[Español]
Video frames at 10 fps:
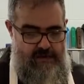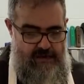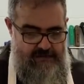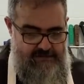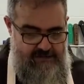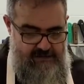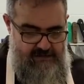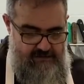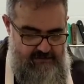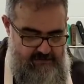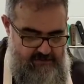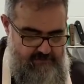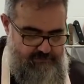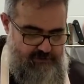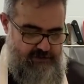Así,
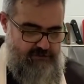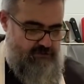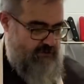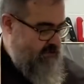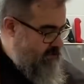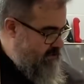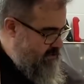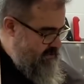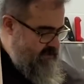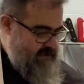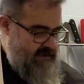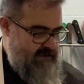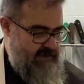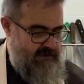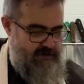poniendo
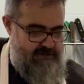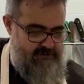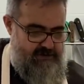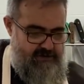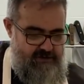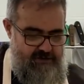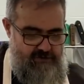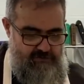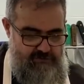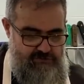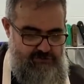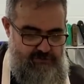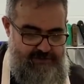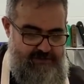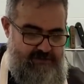este relleno
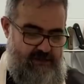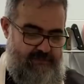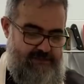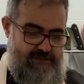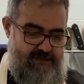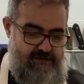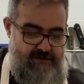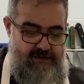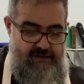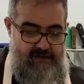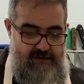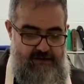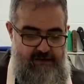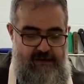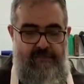sobre esta masa,
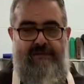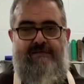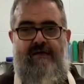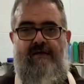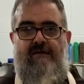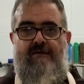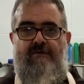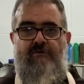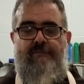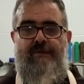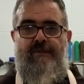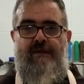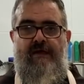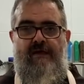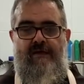eh, la masa no
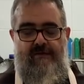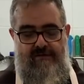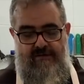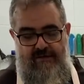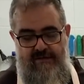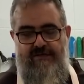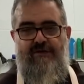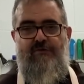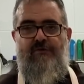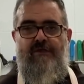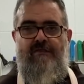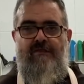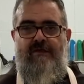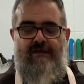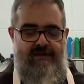perderá ese
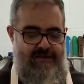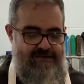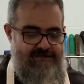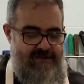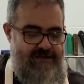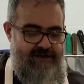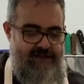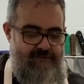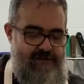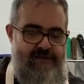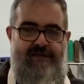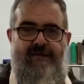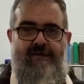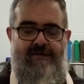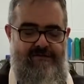crujiente que, es tan
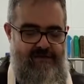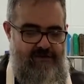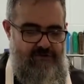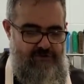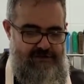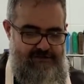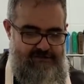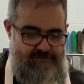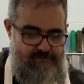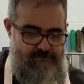agradable en estas cocas.